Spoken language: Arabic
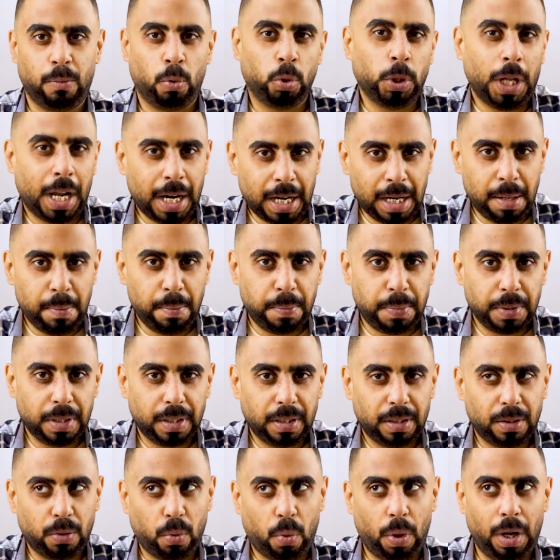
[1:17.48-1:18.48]
مدرب
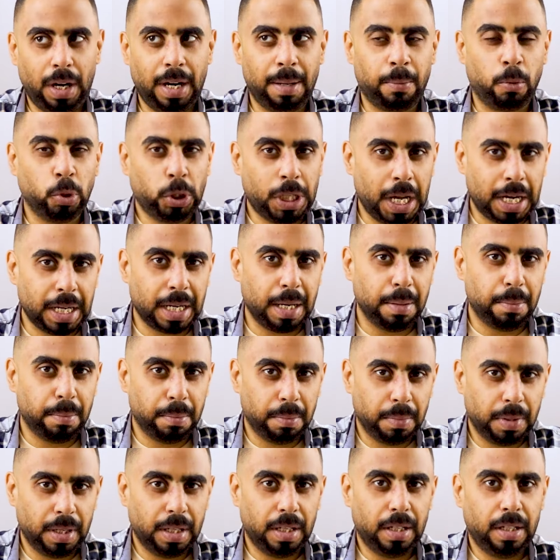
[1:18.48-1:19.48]
ولا
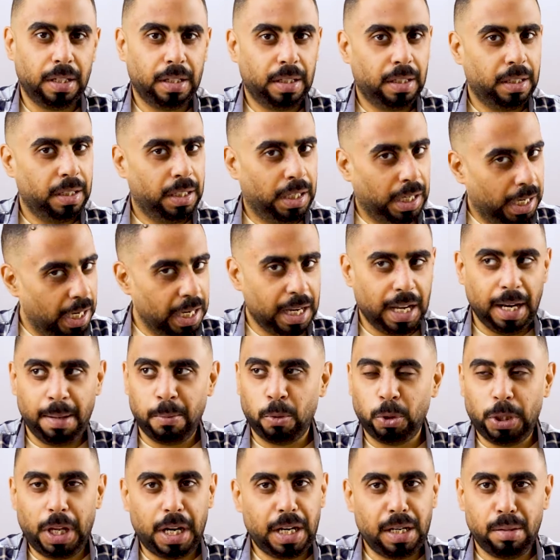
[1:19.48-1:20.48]
مترجم يجي
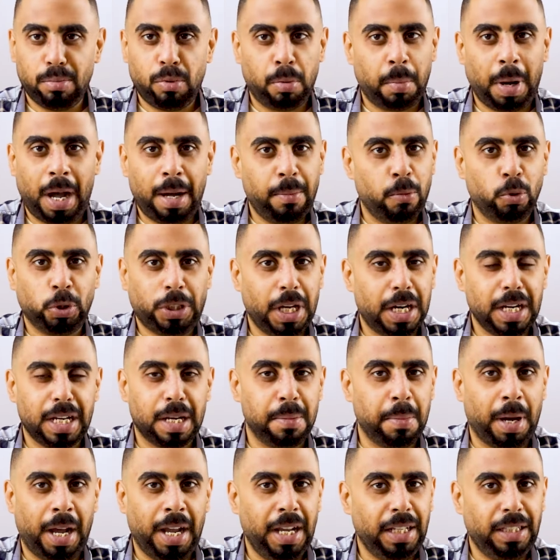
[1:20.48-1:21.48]
المدرب ومعاه
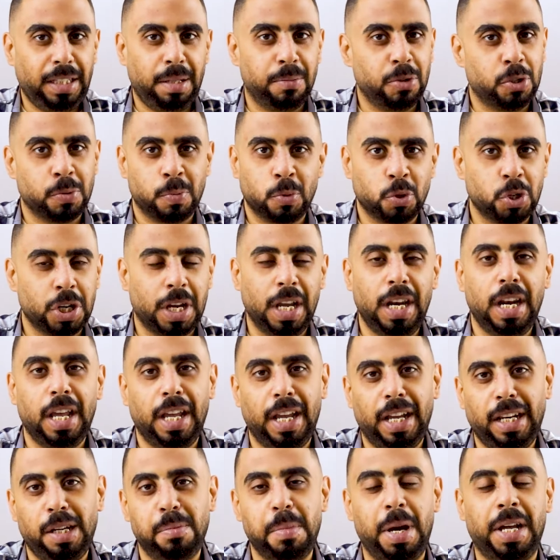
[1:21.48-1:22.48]
مترجم عادي مش
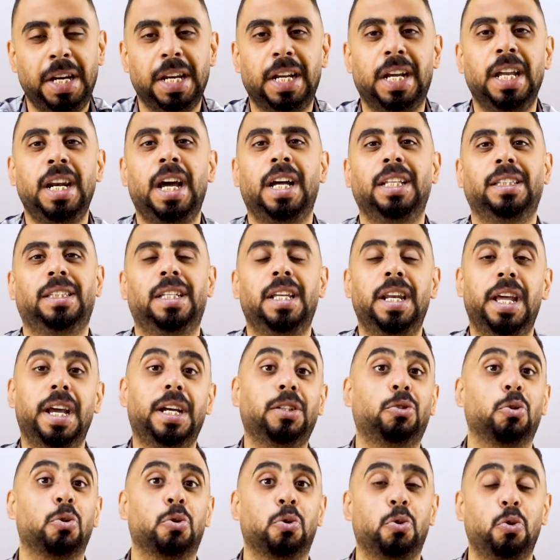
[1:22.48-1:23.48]
مشكلة يعني ما احنا كان عندنا
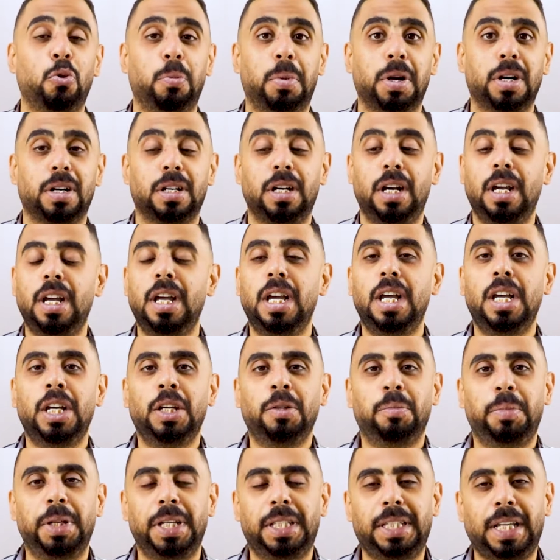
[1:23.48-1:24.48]
هيكتور كوبر
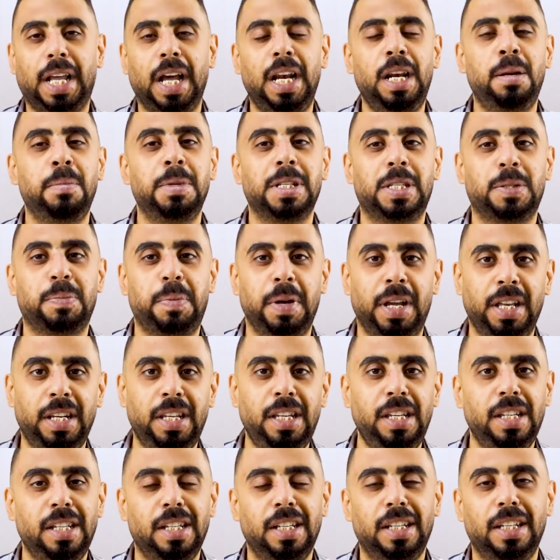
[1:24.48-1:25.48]
بيتكلم
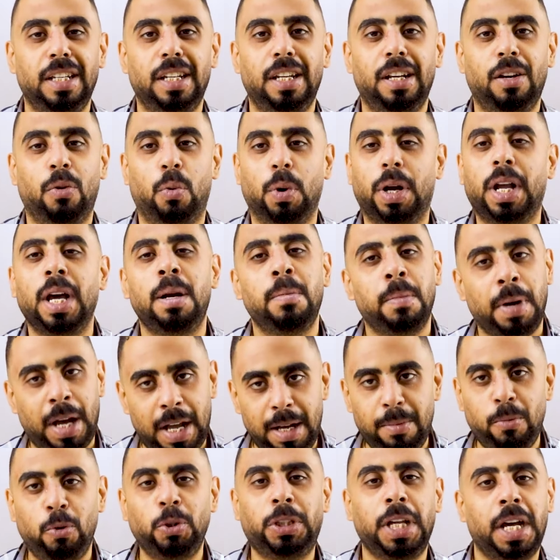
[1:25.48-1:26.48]
إسباني وكان
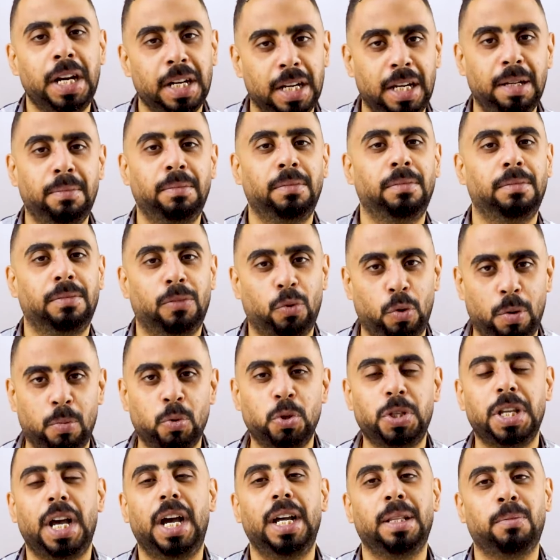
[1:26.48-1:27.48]
معاه مترجم
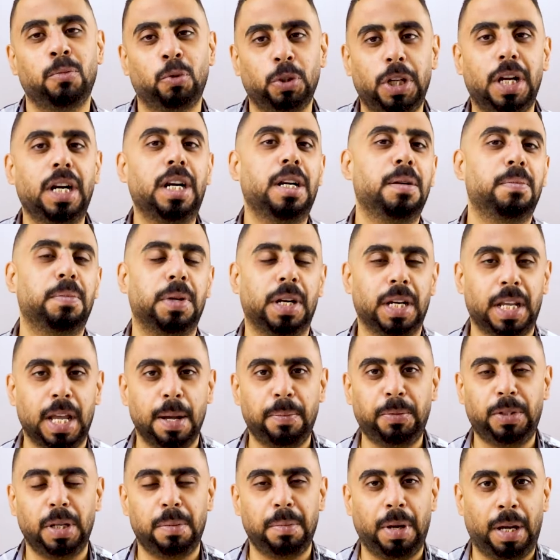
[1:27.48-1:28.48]
ومساعد مدرب
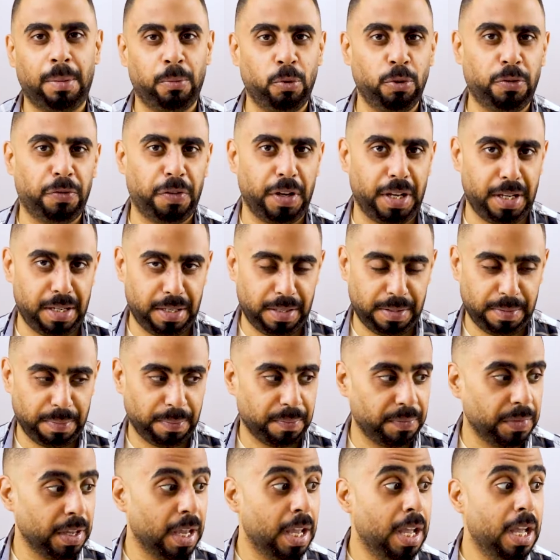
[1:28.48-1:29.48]
الكابتن محمود فايز
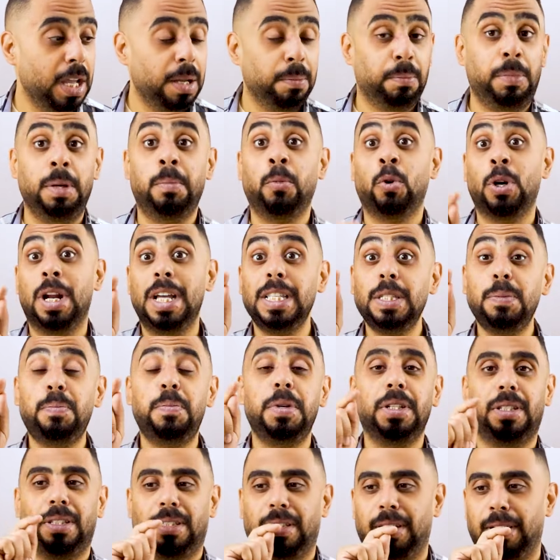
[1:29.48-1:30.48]

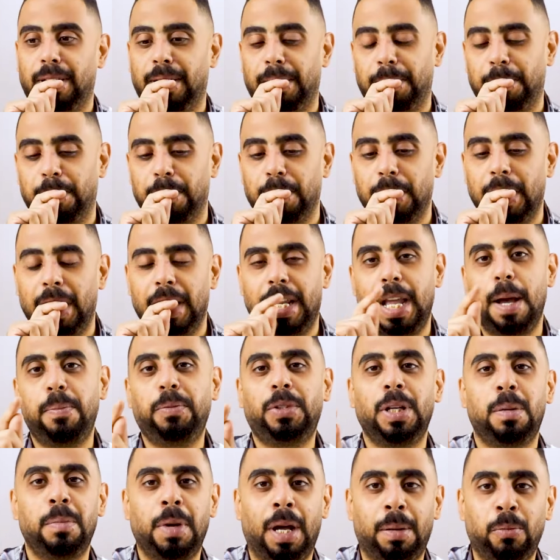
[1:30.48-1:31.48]
بمناسبة آه،
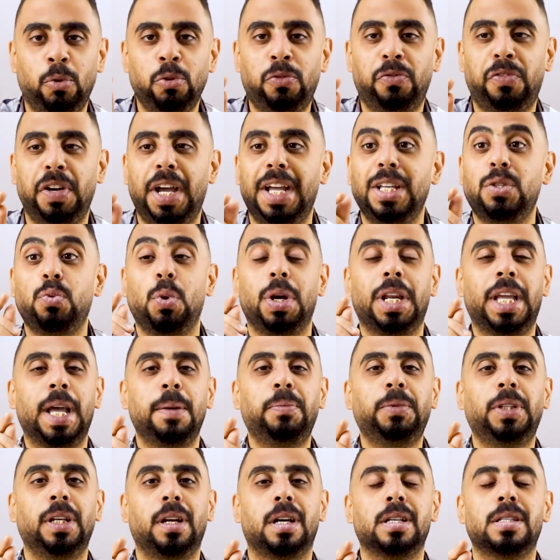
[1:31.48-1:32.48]
الكابتن محمود فايز
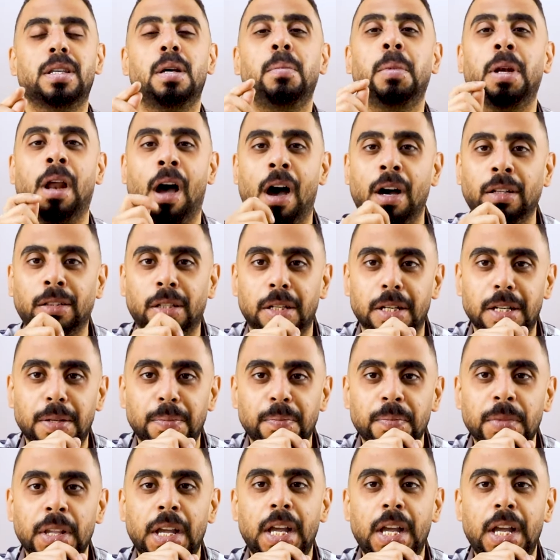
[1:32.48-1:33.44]
والكابتن عصام الحضري